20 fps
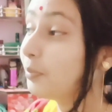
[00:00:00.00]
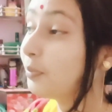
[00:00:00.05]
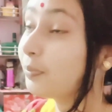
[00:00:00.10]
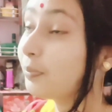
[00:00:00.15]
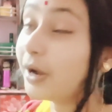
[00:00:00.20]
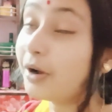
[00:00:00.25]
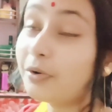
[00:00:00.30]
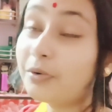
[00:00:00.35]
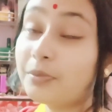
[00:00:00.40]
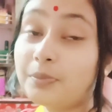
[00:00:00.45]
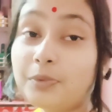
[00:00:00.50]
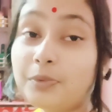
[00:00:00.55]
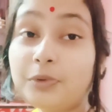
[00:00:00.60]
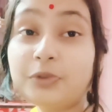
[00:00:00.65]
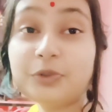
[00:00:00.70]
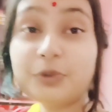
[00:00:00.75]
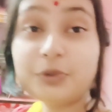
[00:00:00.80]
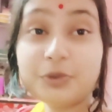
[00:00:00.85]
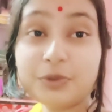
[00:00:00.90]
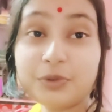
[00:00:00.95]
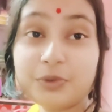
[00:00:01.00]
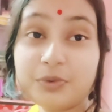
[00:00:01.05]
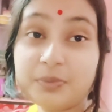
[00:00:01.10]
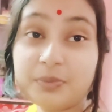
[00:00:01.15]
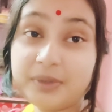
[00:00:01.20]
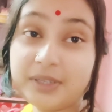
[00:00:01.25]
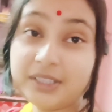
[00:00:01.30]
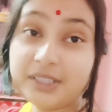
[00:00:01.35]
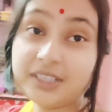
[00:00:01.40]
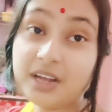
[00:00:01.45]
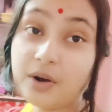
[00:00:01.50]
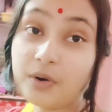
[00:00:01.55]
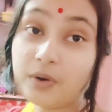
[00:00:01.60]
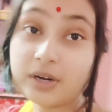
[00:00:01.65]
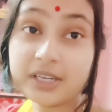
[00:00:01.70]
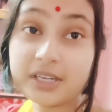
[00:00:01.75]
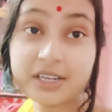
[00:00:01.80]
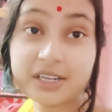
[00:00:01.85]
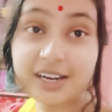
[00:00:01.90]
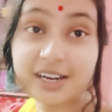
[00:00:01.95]
কারণ প্রচণ্ড ঘুম পেয়েছে আর
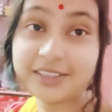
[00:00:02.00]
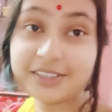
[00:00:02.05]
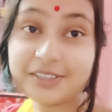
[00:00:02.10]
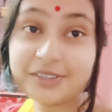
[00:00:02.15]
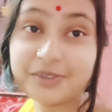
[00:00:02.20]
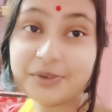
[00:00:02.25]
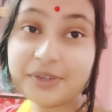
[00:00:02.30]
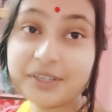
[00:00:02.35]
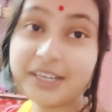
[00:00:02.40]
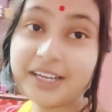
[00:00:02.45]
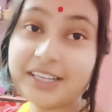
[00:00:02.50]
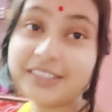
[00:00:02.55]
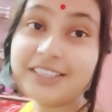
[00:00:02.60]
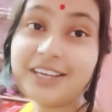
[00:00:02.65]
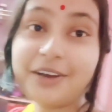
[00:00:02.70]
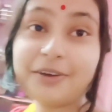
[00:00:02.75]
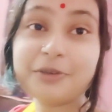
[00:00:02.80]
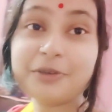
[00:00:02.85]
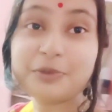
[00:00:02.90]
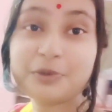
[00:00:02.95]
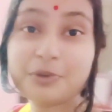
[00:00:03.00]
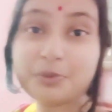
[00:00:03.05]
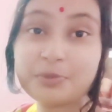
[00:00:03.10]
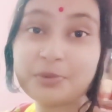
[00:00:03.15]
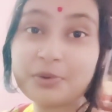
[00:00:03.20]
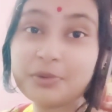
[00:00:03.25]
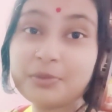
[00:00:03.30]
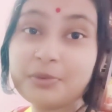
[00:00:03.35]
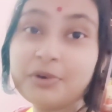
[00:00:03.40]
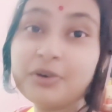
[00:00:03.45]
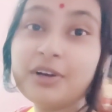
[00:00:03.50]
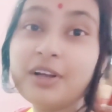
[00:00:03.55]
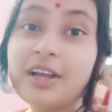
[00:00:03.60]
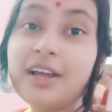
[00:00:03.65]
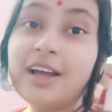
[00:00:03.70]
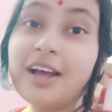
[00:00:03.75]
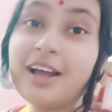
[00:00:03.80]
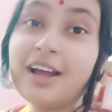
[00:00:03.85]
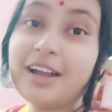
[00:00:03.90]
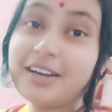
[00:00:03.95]
অনেক রাত্রি হয়ে গেছে এখন ঘুমাবো
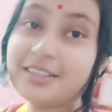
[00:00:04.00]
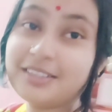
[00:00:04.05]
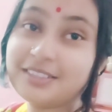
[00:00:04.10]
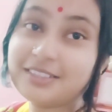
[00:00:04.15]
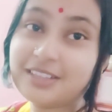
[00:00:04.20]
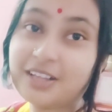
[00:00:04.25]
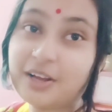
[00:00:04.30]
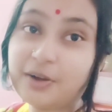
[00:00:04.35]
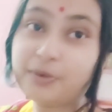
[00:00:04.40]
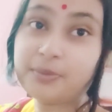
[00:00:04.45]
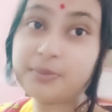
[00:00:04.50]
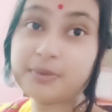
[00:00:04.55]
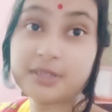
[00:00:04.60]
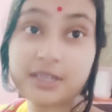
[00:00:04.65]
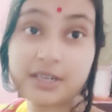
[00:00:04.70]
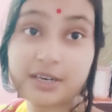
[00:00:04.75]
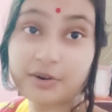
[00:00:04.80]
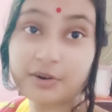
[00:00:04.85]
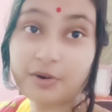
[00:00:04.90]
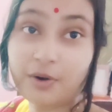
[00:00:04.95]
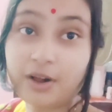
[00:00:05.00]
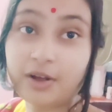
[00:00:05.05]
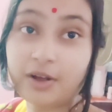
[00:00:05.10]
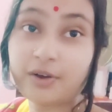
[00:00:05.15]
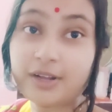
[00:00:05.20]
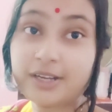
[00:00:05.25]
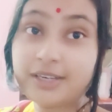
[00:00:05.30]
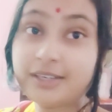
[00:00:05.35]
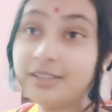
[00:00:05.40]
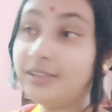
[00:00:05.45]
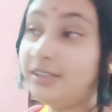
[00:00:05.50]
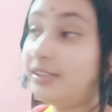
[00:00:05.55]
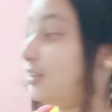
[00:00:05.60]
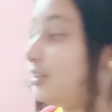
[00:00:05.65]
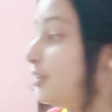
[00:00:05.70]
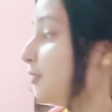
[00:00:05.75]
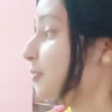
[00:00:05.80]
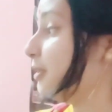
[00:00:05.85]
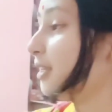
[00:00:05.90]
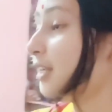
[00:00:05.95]
আর এই যে দেখো বিছানা করা হয়নি
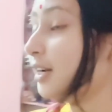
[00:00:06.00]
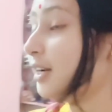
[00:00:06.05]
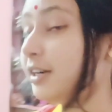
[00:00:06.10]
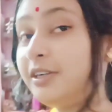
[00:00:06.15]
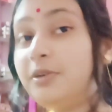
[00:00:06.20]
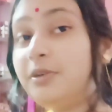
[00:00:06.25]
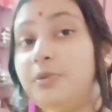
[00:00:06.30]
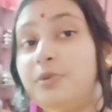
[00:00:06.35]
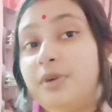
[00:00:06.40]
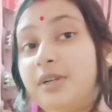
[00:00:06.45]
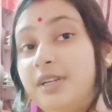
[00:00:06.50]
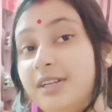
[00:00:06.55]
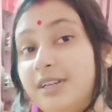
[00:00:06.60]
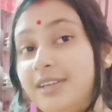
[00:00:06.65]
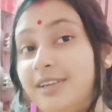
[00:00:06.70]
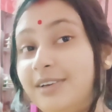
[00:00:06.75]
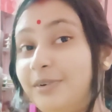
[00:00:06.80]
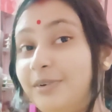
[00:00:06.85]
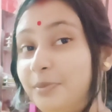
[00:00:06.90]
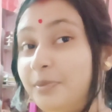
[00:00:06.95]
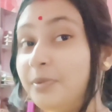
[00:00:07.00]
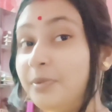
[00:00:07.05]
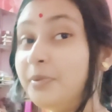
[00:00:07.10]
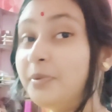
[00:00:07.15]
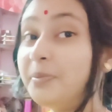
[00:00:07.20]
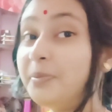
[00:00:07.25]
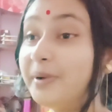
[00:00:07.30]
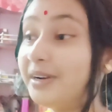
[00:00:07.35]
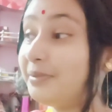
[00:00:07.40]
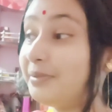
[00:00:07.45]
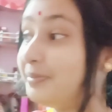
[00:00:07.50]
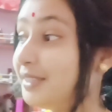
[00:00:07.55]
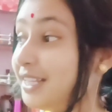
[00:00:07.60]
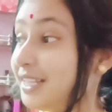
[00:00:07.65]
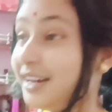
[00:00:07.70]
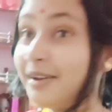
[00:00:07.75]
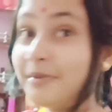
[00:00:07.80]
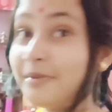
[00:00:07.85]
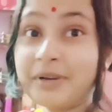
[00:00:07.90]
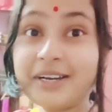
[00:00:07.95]
বিছানাটা করে নিয়ে ঘুমাবো মানে
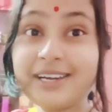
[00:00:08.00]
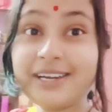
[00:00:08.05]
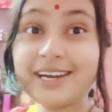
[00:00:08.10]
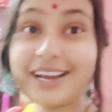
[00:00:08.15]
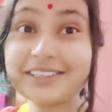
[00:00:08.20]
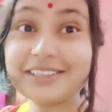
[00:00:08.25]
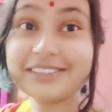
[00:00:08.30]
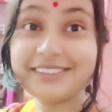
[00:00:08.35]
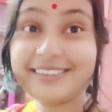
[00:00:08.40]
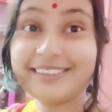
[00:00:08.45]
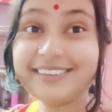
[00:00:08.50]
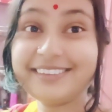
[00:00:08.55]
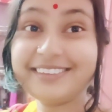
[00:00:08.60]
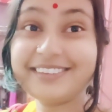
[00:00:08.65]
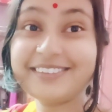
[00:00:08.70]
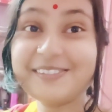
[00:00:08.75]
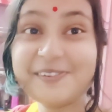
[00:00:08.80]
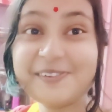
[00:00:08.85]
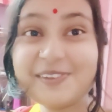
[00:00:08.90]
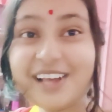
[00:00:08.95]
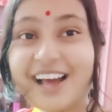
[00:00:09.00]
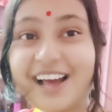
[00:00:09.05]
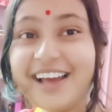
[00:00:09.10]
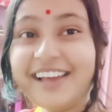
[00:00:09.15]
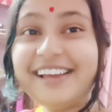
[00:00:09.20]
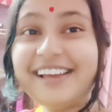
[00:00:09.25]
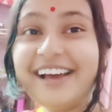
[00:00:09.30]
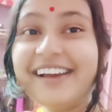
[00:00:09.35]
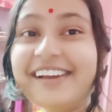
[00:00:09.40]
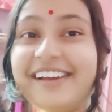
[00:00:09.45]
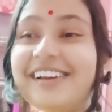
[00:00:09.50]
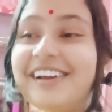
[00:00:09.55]
বিছানা আমাকে ডাকছে যে তুই আয় আয়